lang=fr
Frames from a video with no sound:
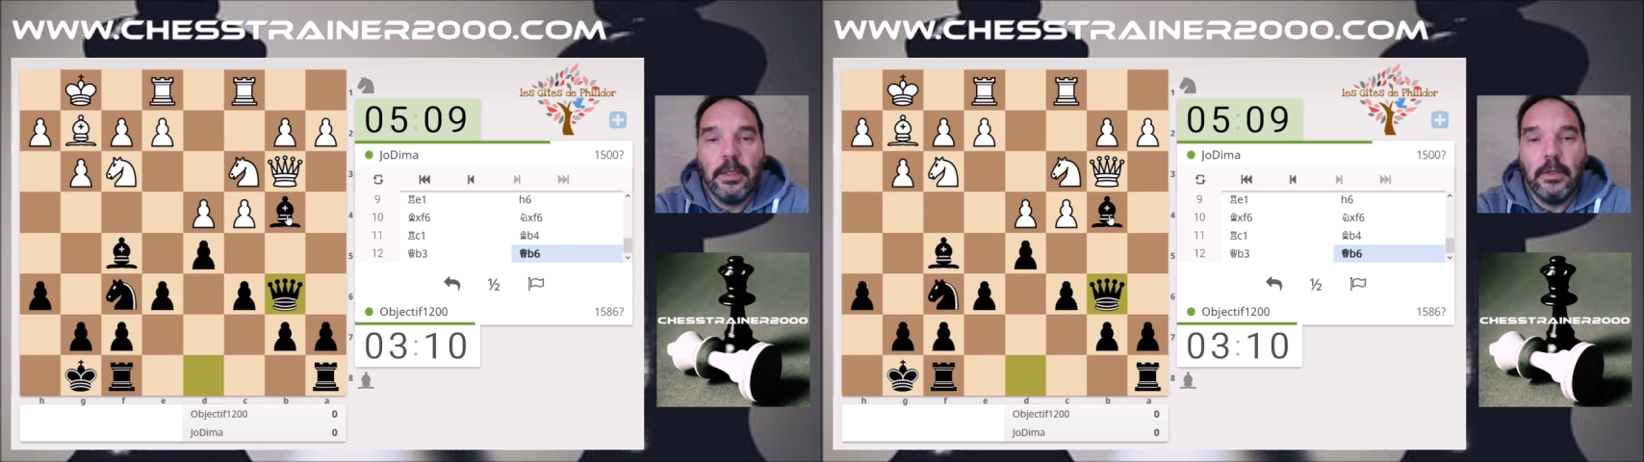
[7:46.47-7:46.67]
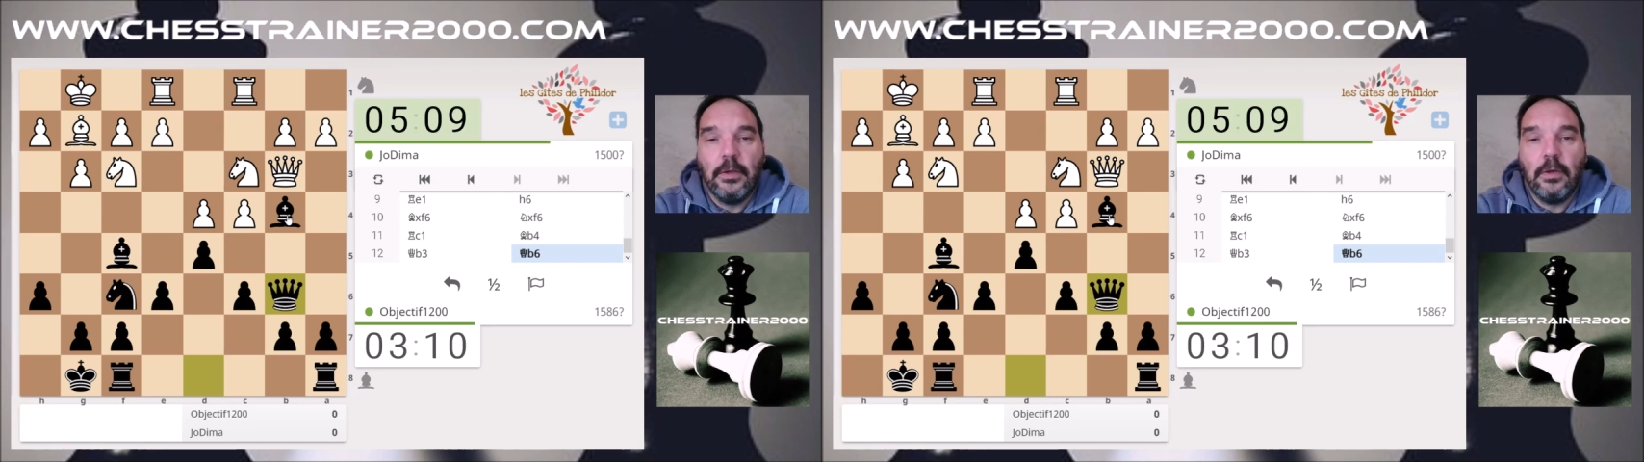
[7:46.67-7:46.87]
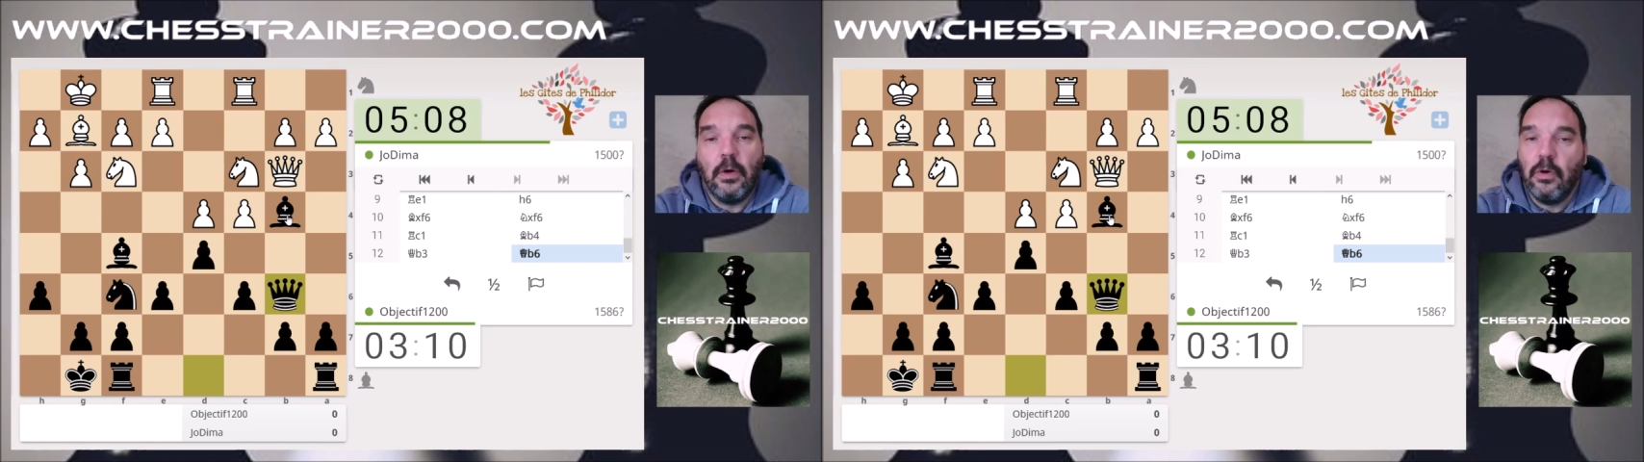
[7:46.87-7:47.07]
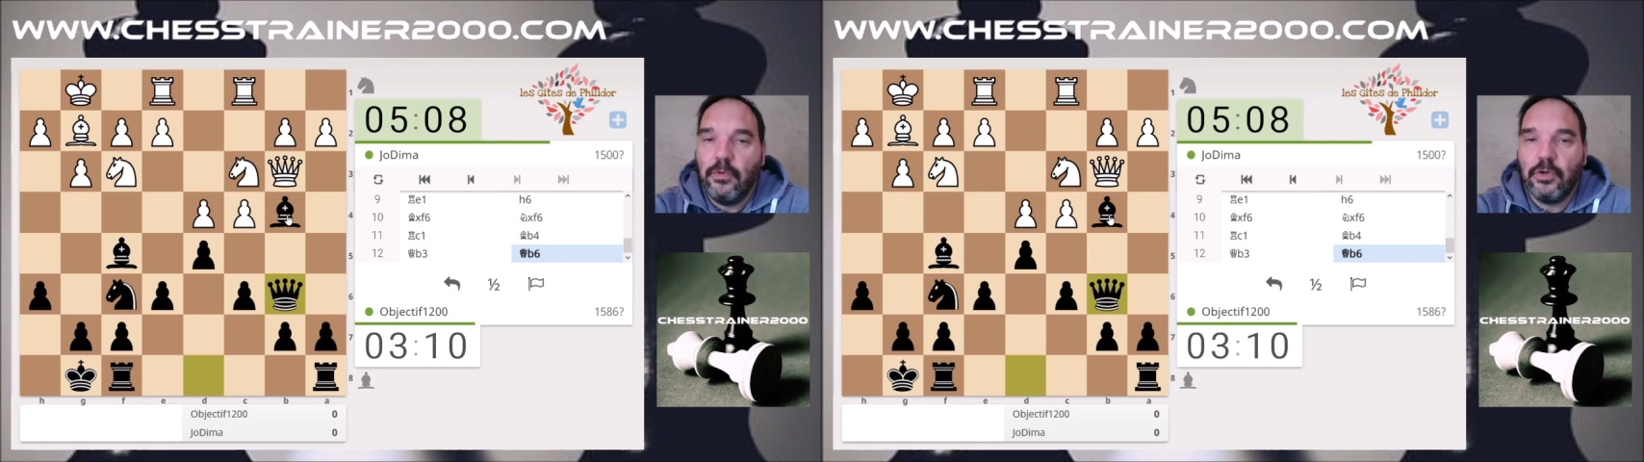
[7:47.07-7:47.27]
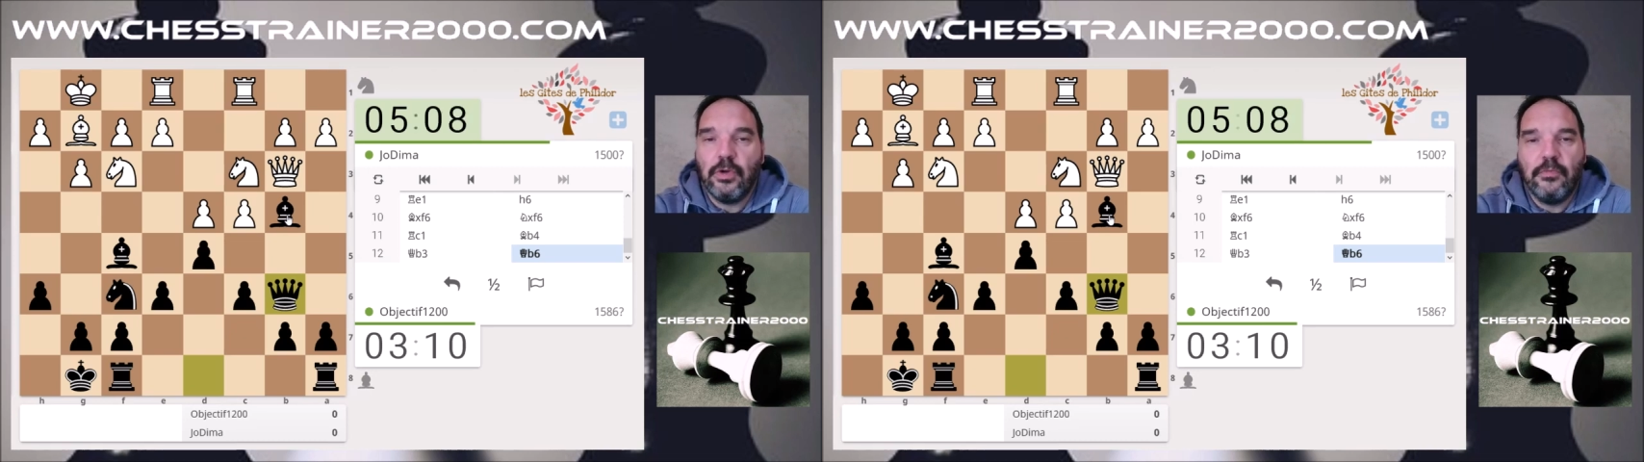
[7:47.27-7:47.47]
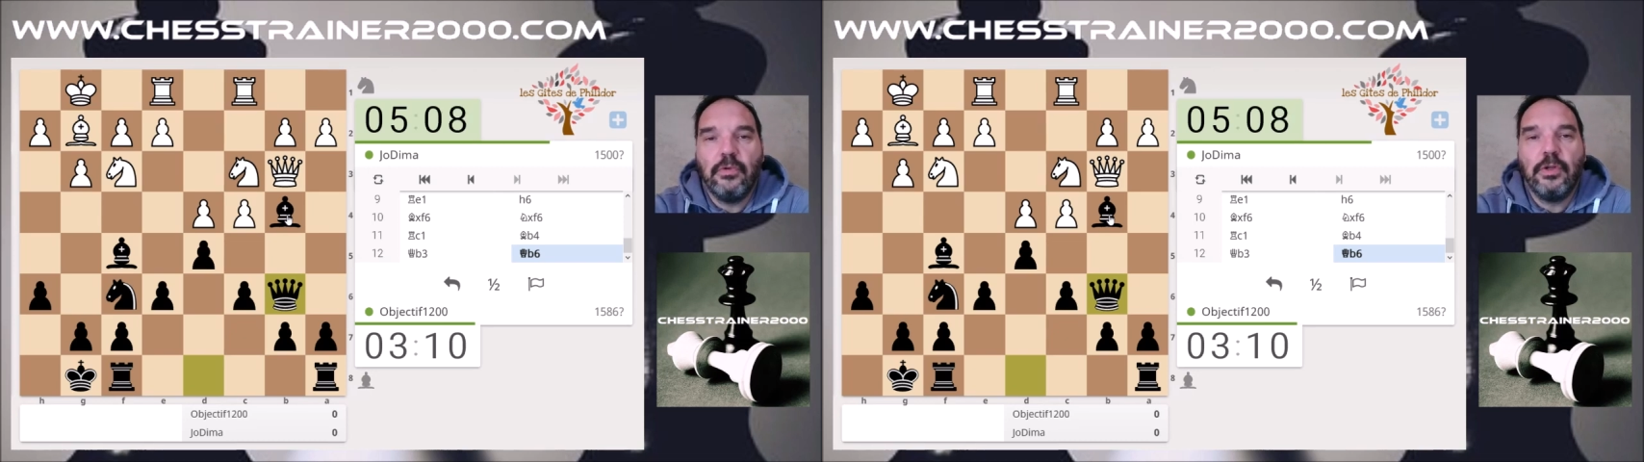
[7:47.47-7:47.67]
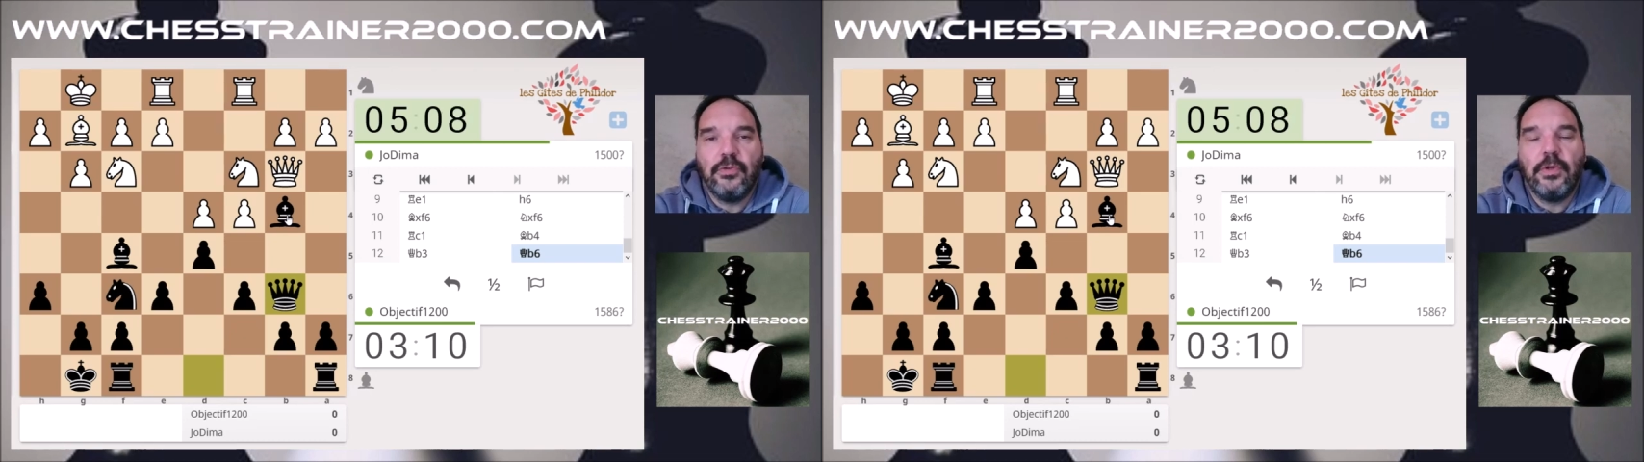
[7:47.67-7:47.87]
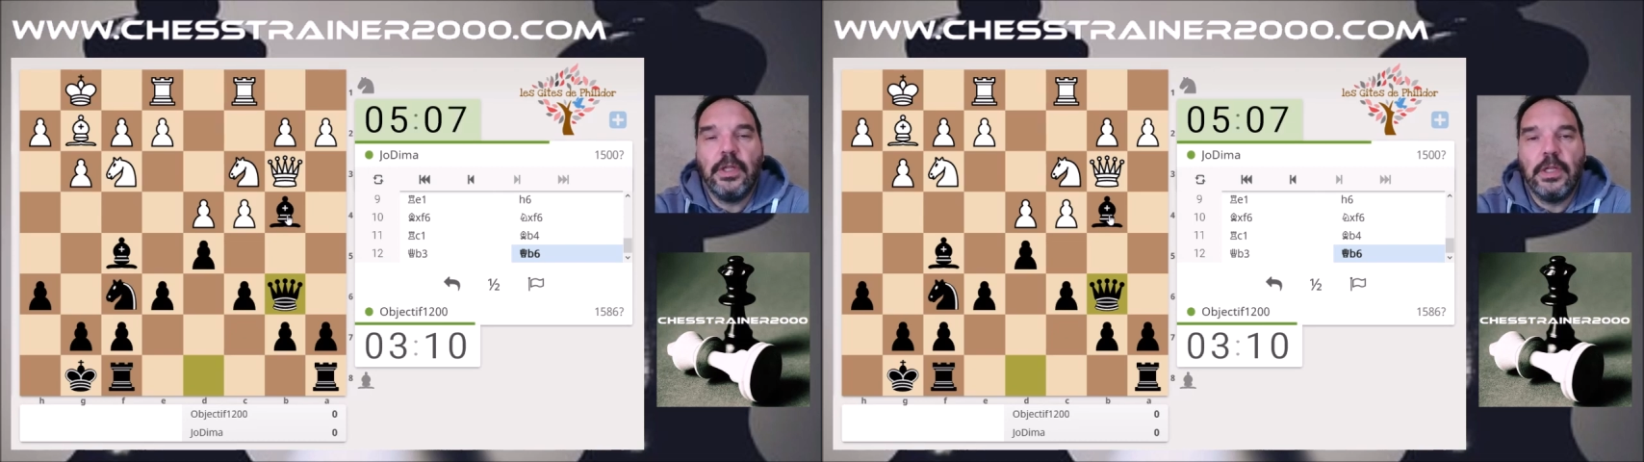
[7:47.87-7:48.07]
Euh, en revanche, dans la foulée, je
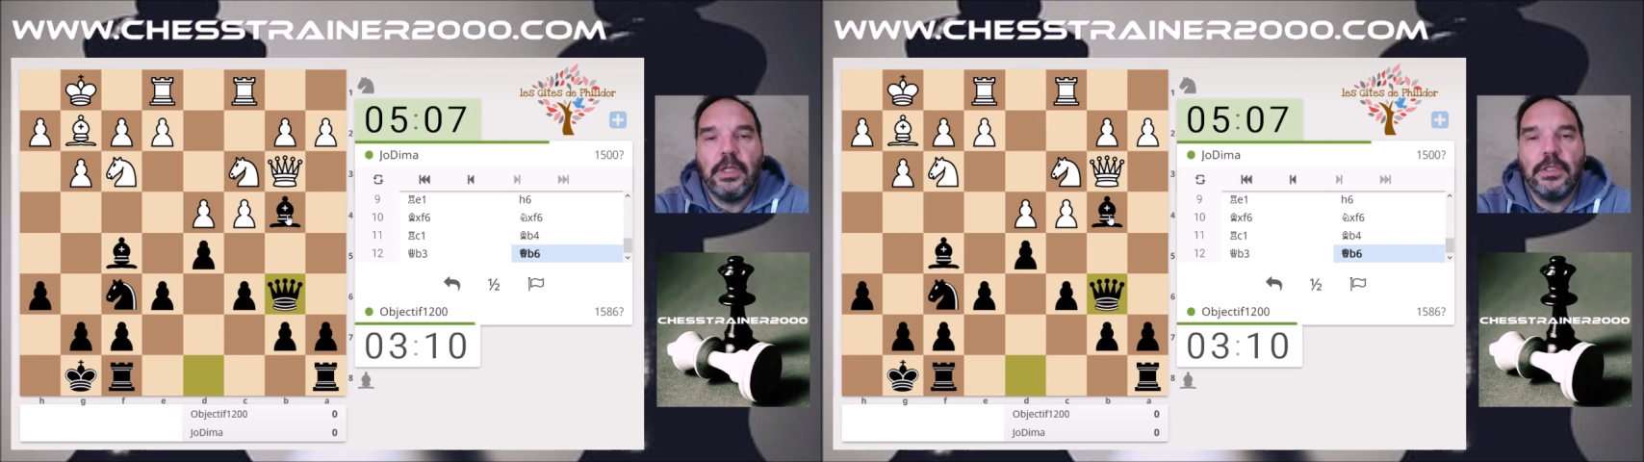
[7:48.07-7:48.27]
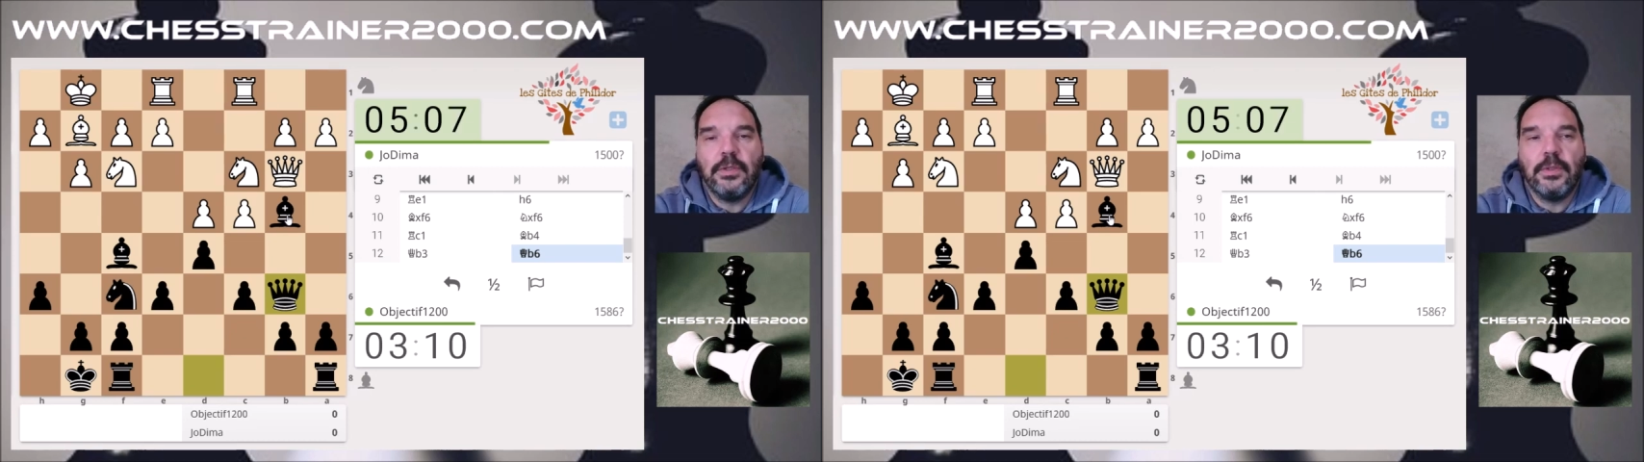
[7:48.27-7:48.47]
fais une analyse.